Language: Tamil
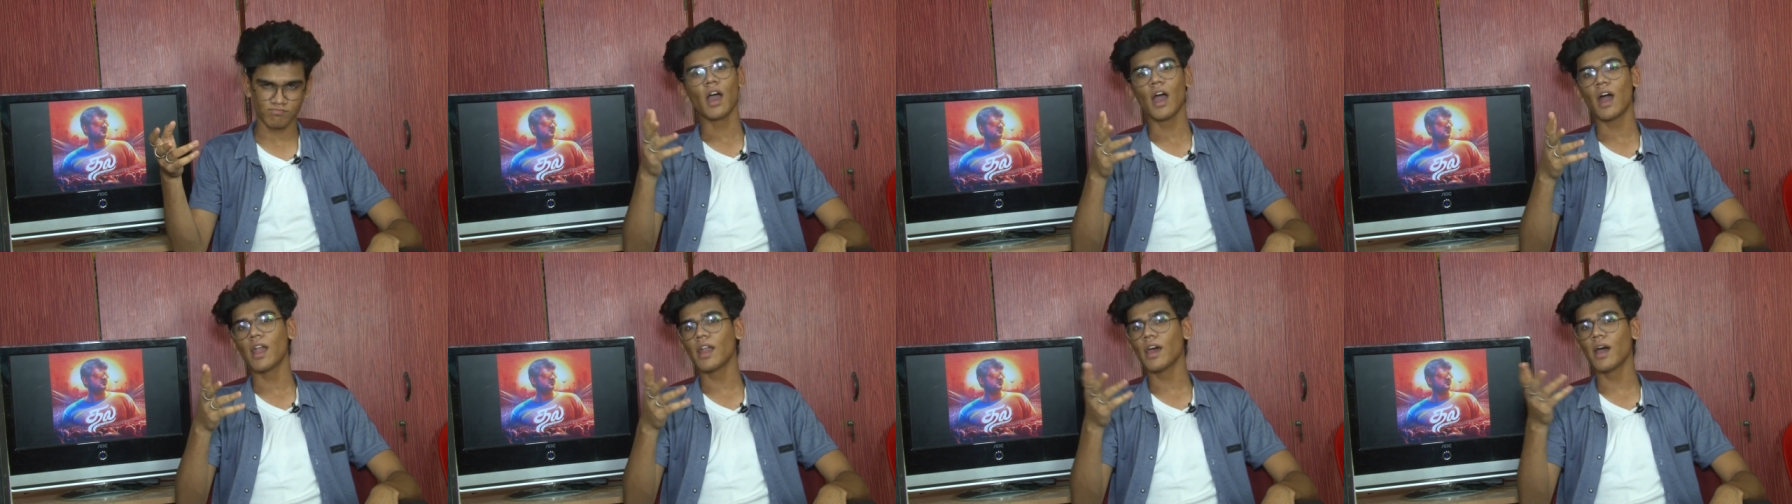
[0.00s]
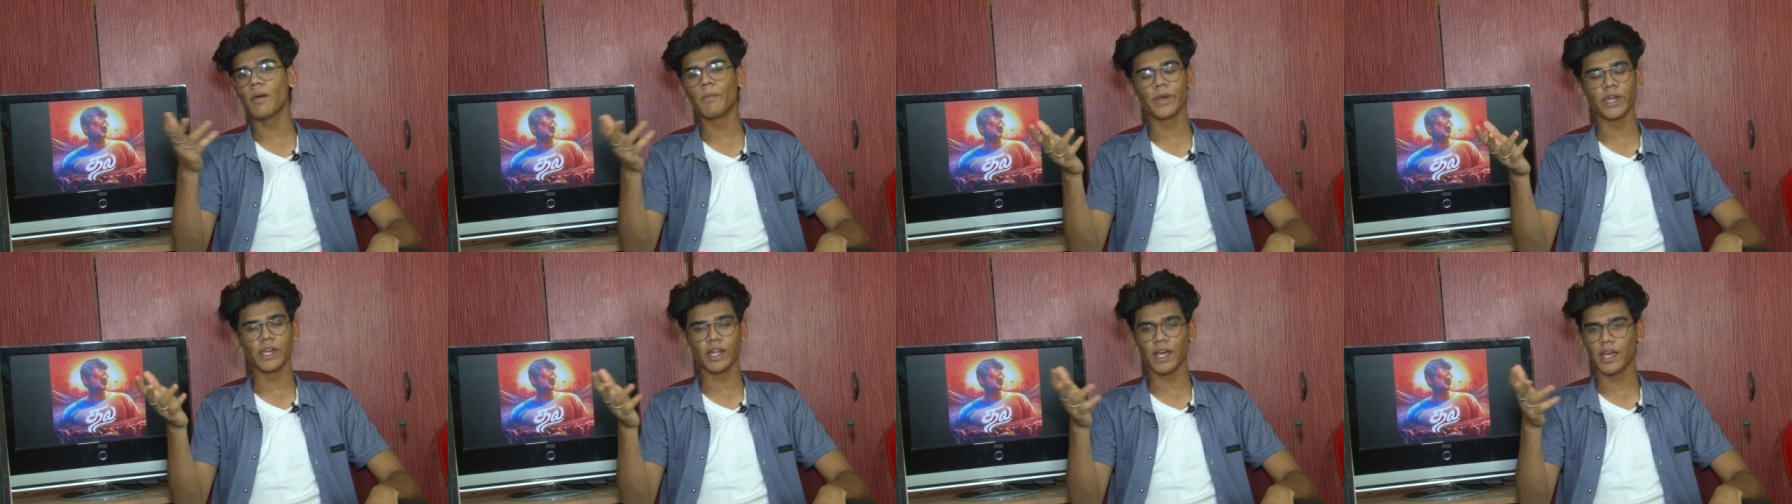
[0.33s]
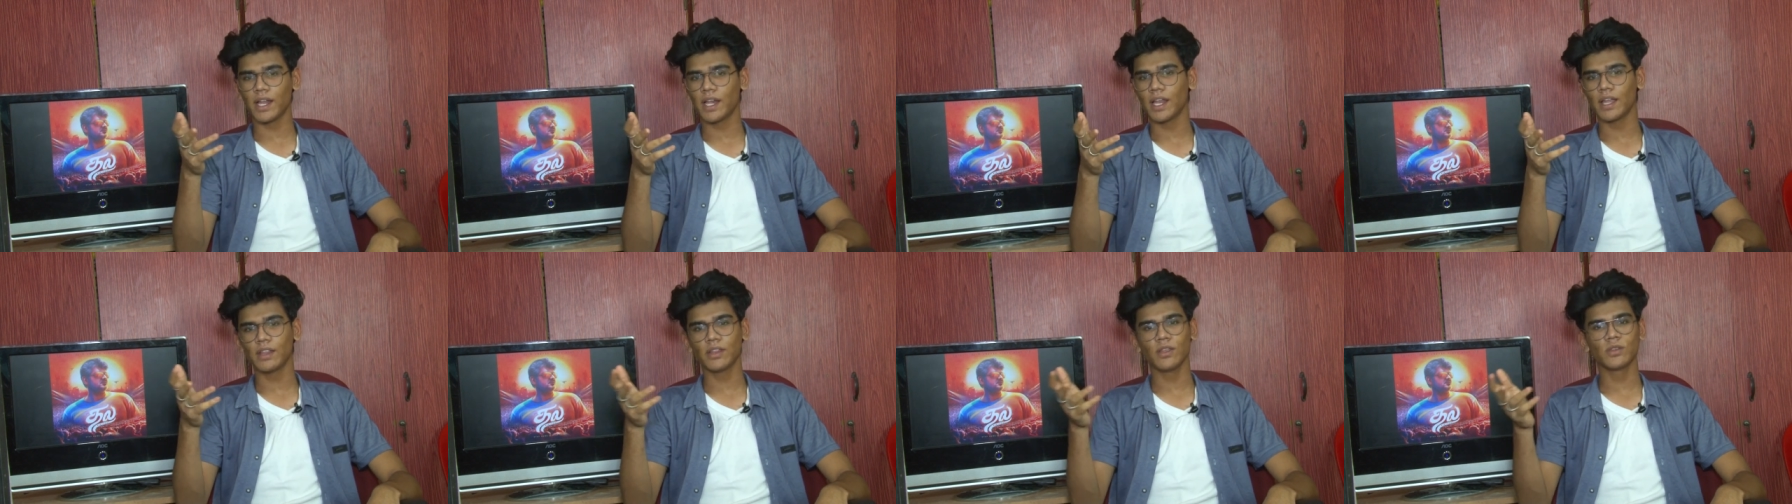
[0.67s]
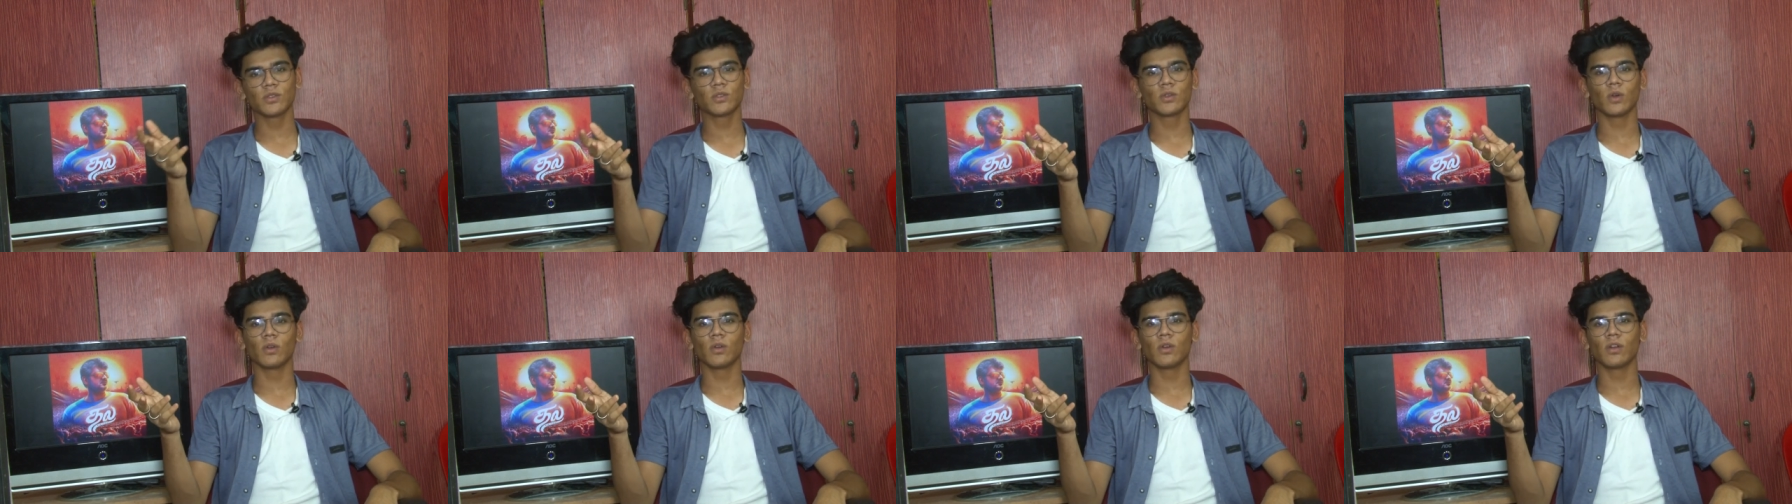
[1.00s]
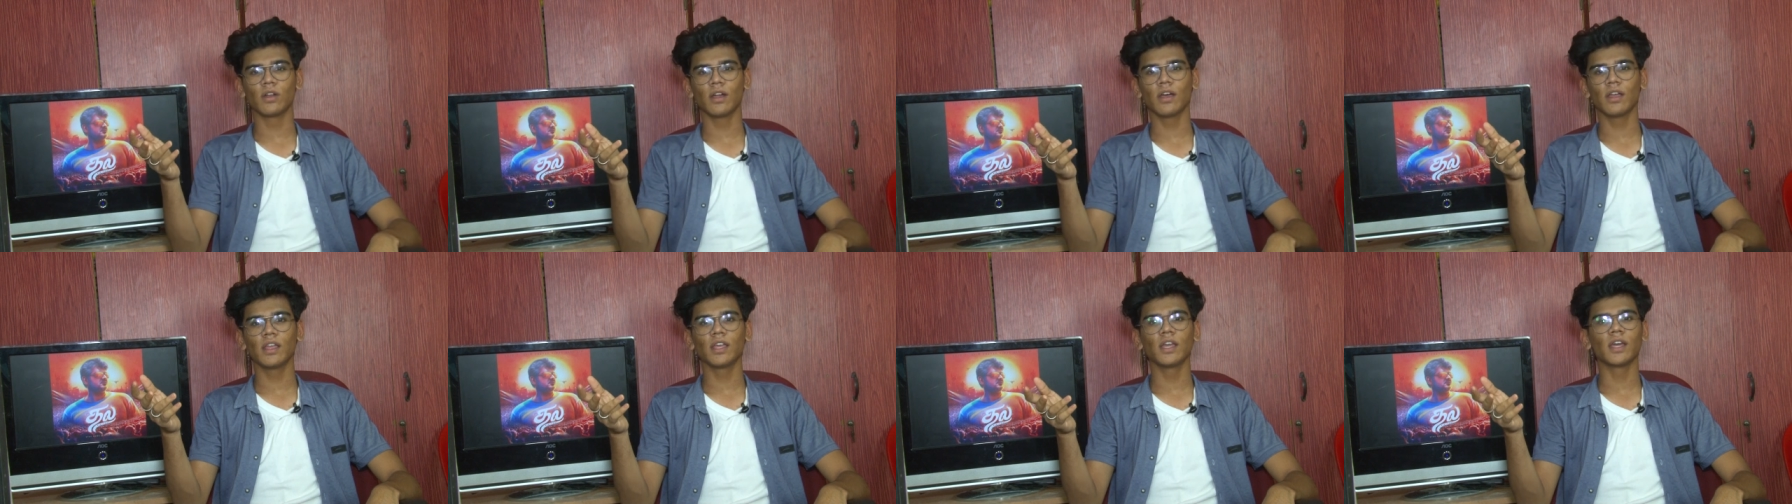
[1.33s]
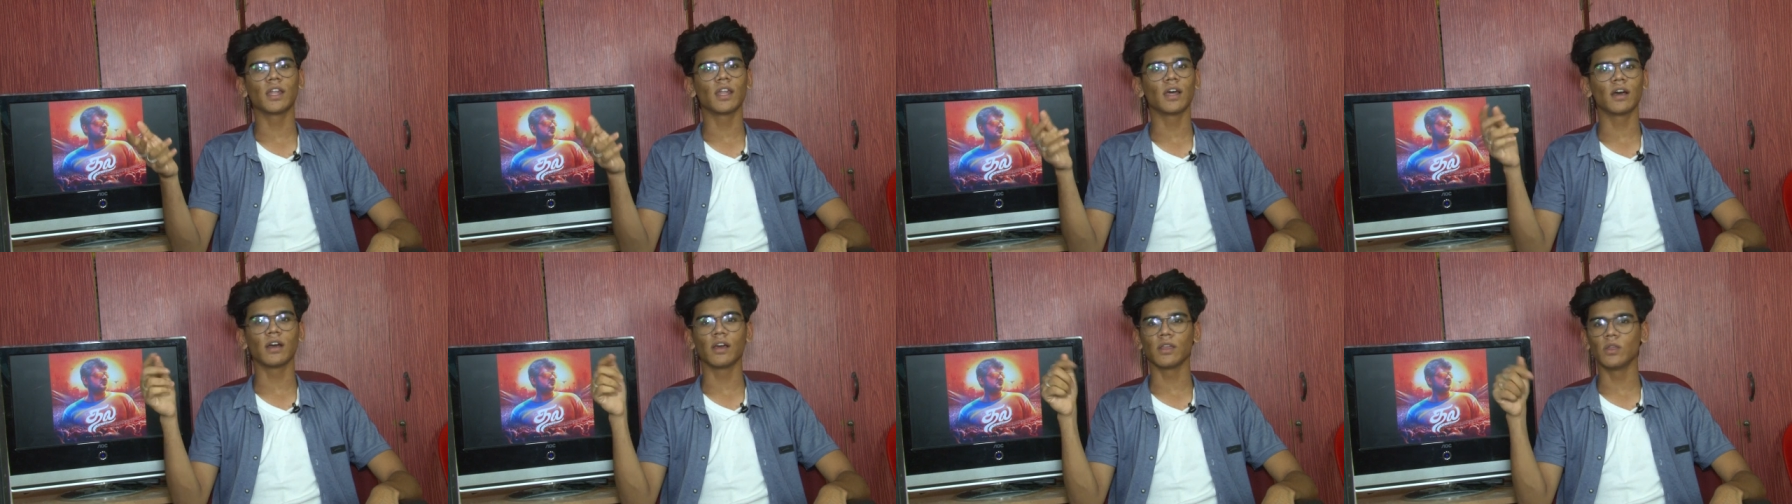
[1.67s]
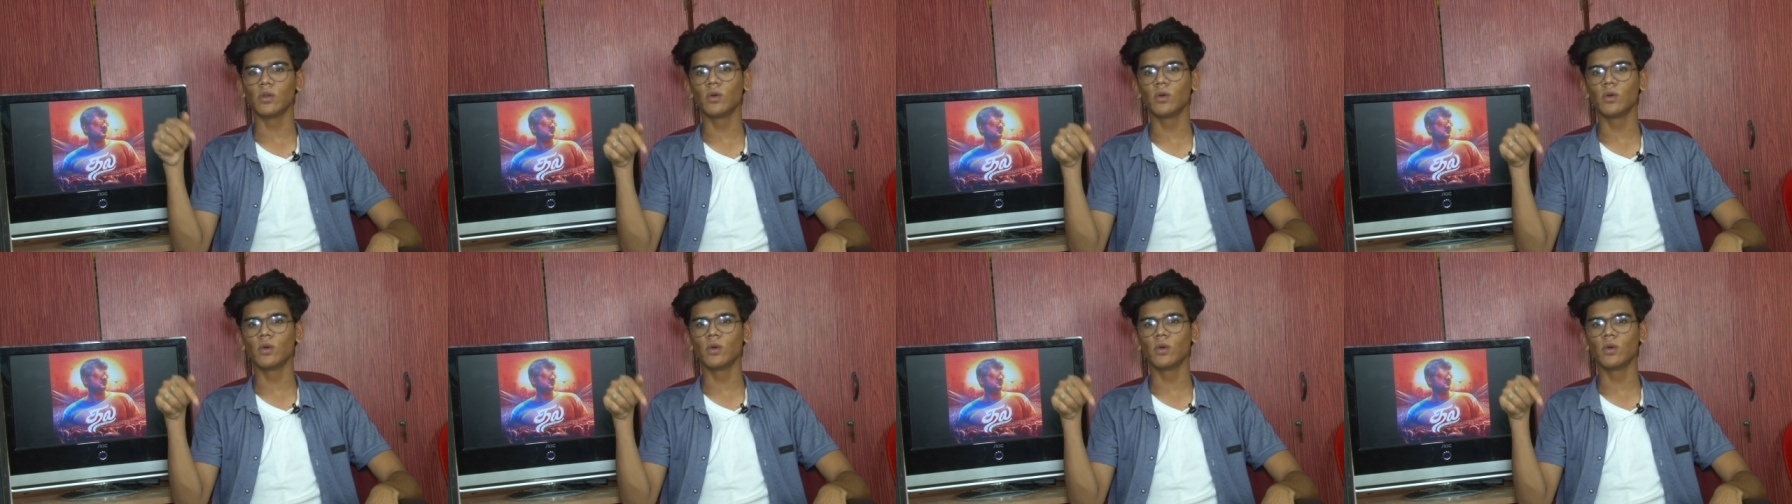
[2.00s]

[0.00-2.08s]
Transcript: ஆனால் அப்படி நான் எல்லாத்தையும் சொல்லணும்னா இங்கே நான்